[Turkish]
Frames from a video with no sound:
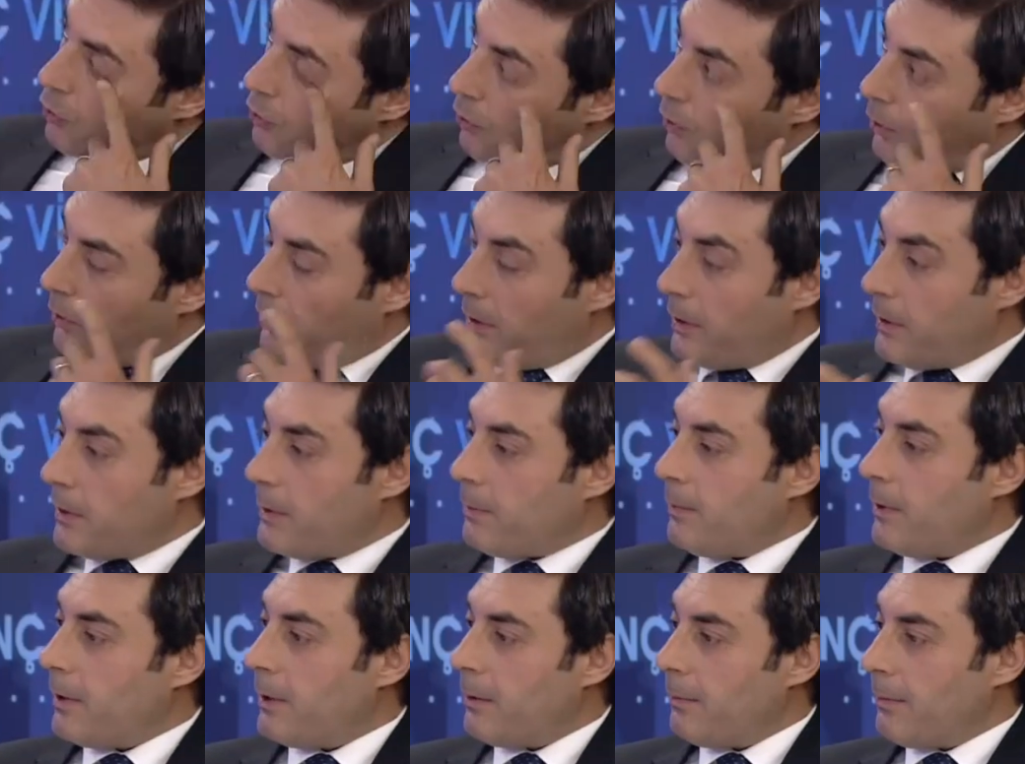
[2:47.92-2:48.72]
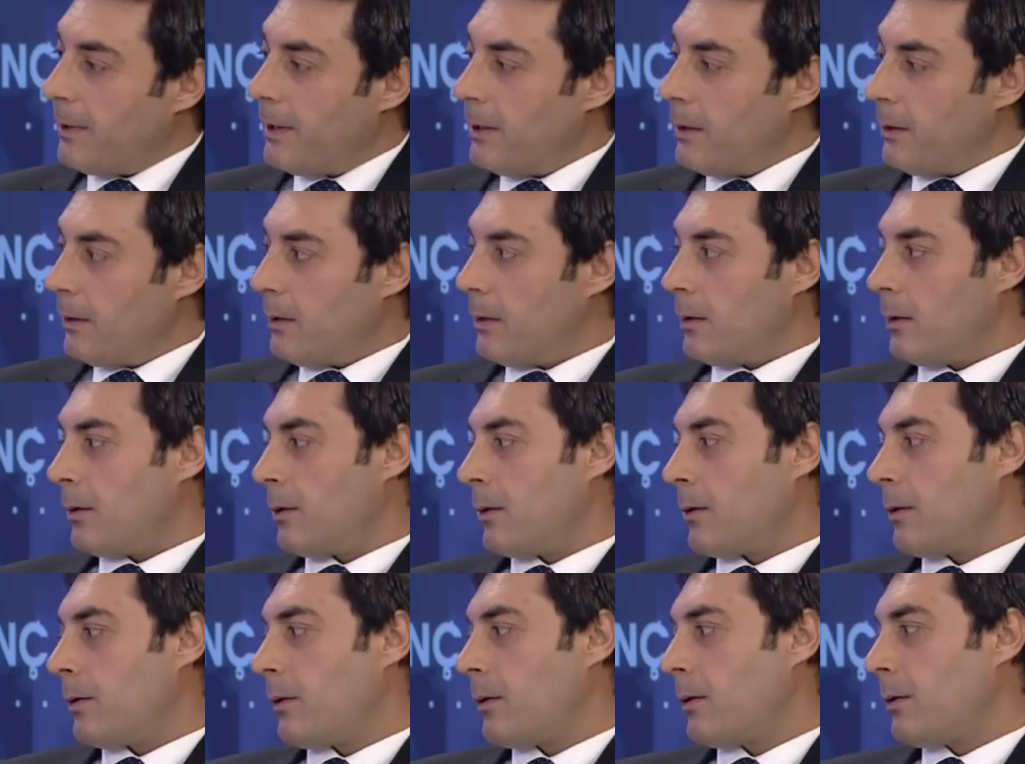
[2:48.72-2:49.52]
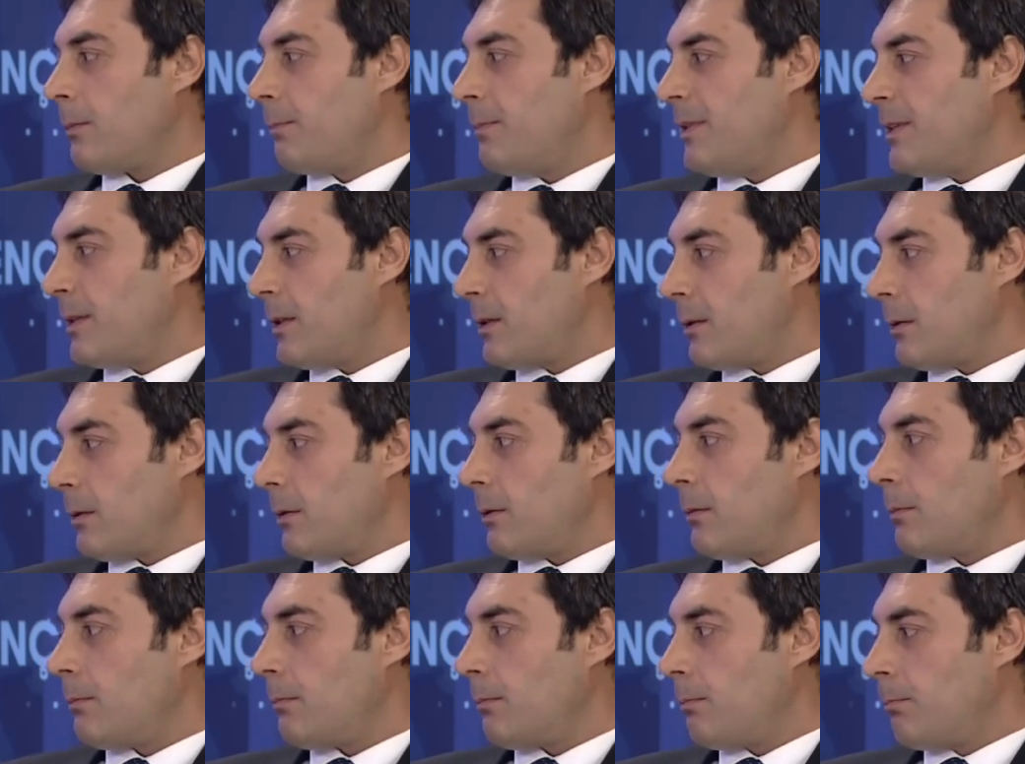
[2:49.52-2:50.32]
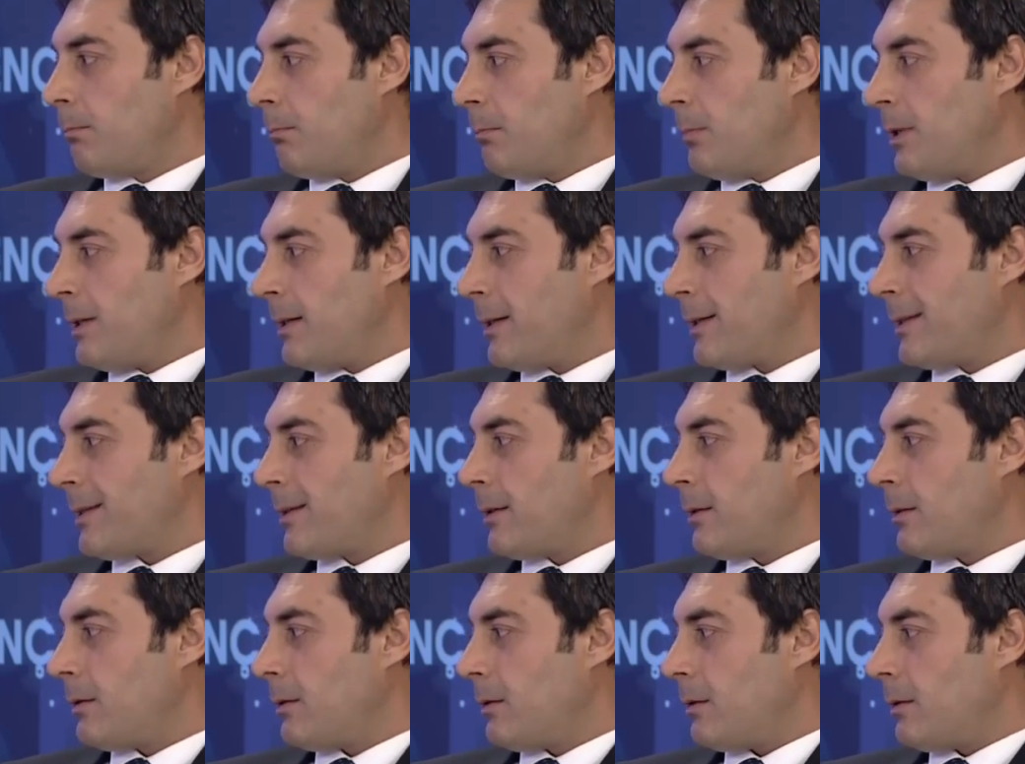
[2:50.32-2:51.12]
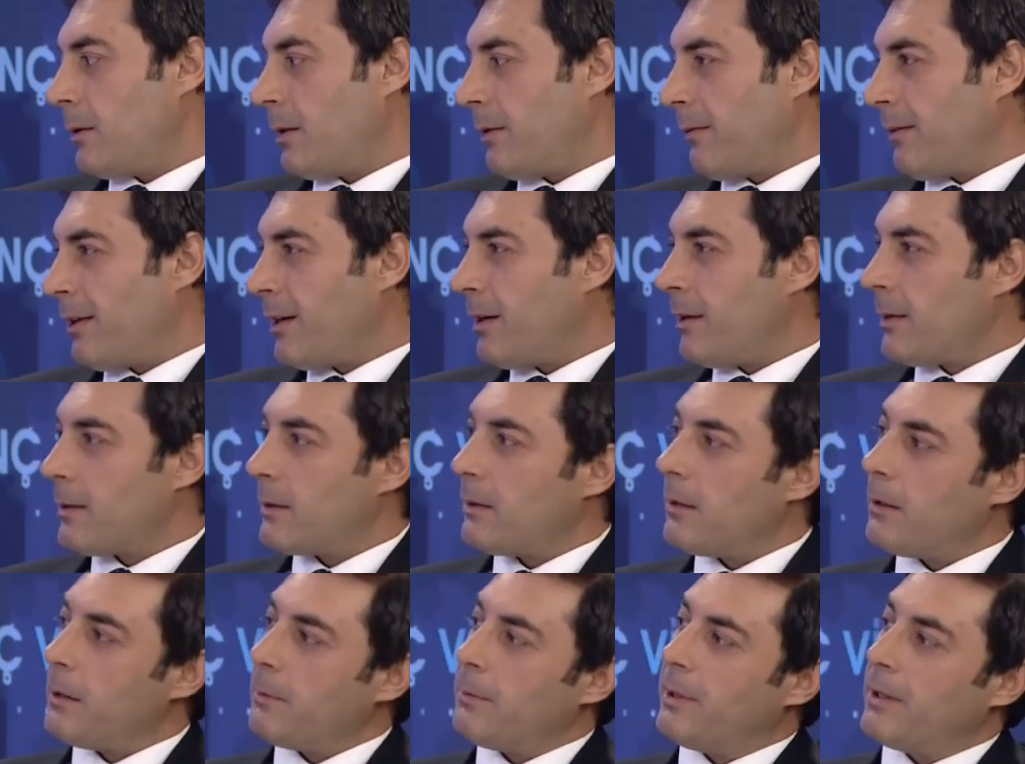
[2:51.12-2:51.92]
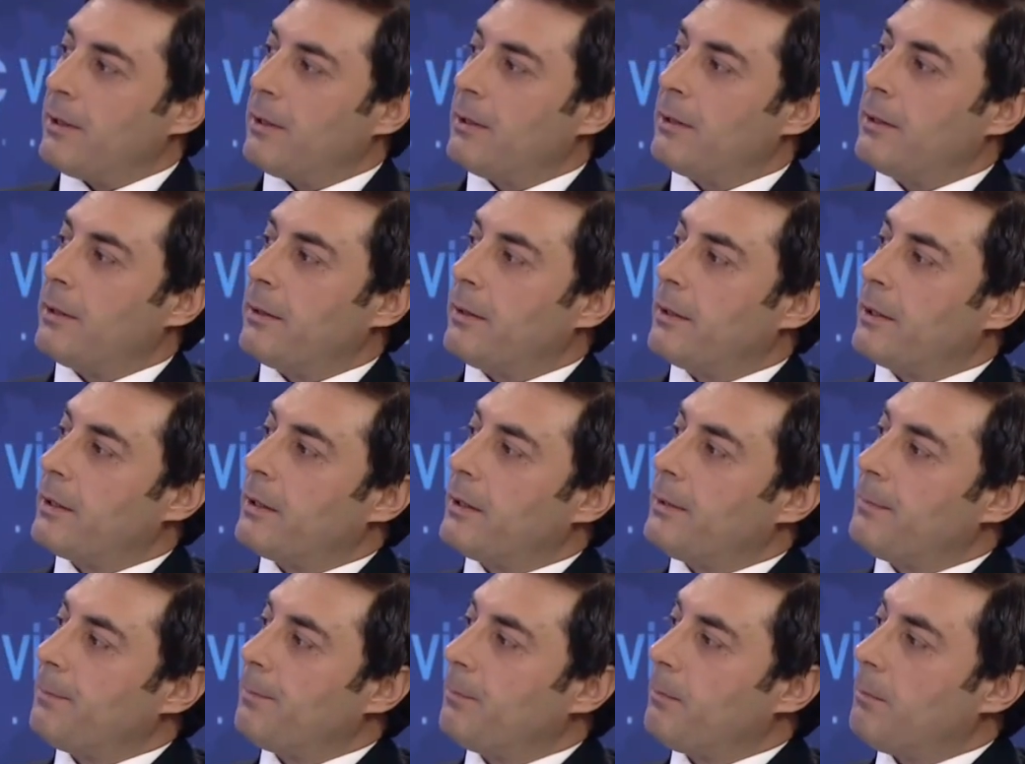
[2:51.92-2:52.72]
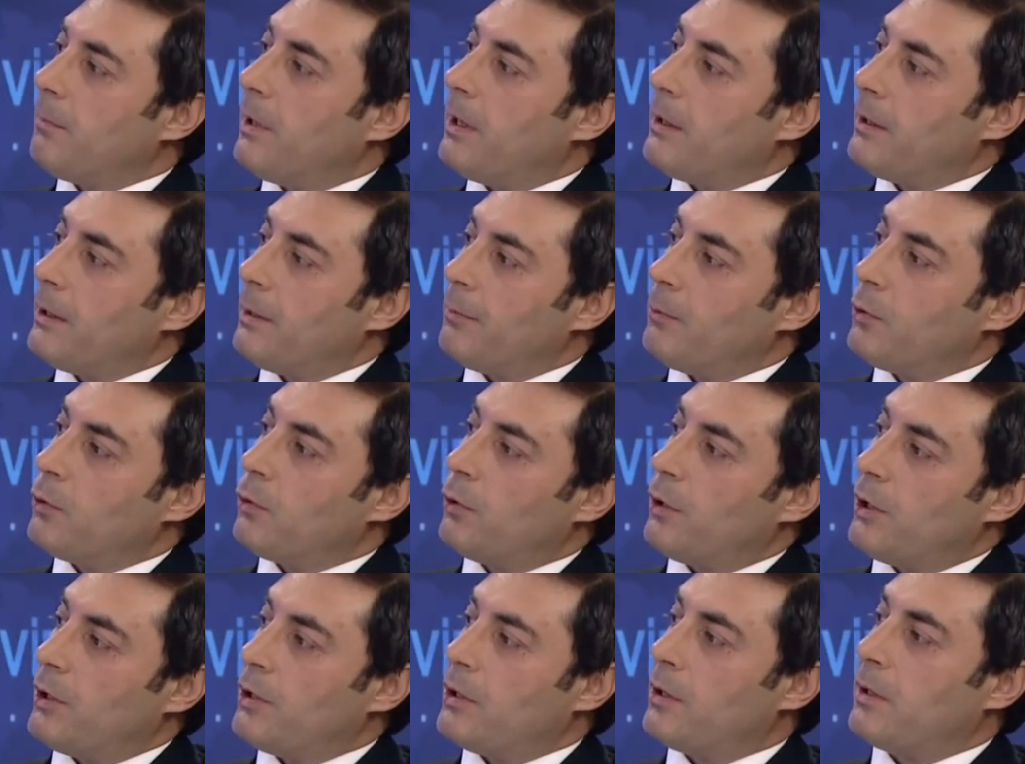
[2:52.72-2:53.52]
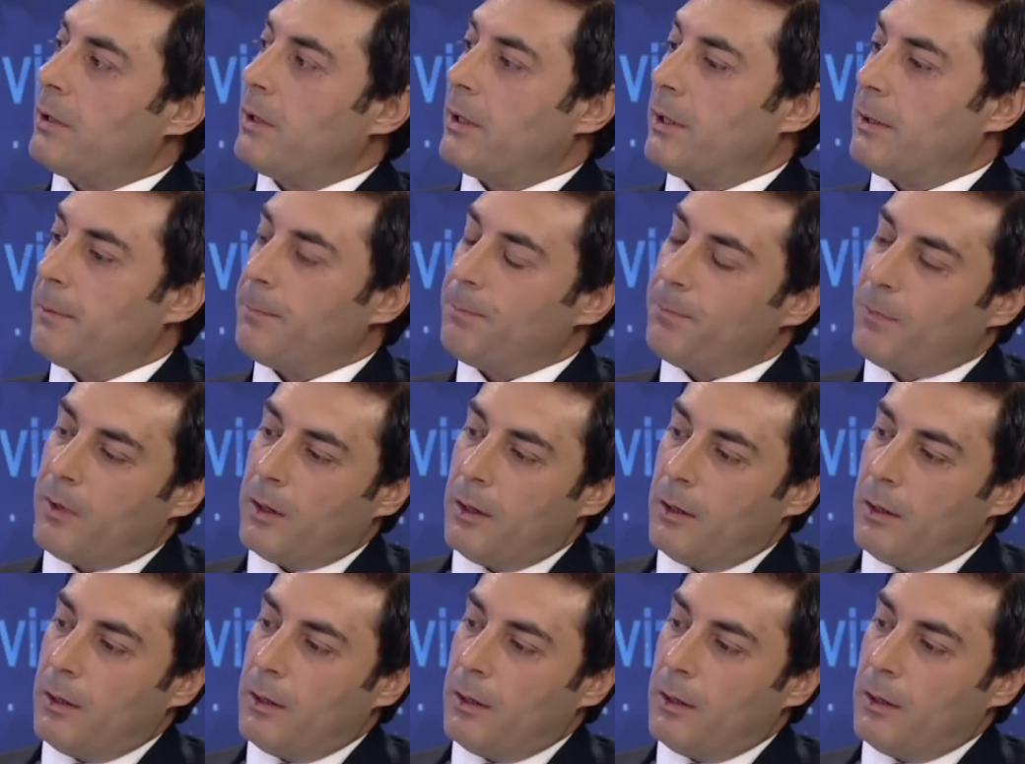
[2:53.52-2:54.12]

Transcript: Şöyle İsmail Bey, e, biz bazı referanslar belirledik pandemi sürecinde.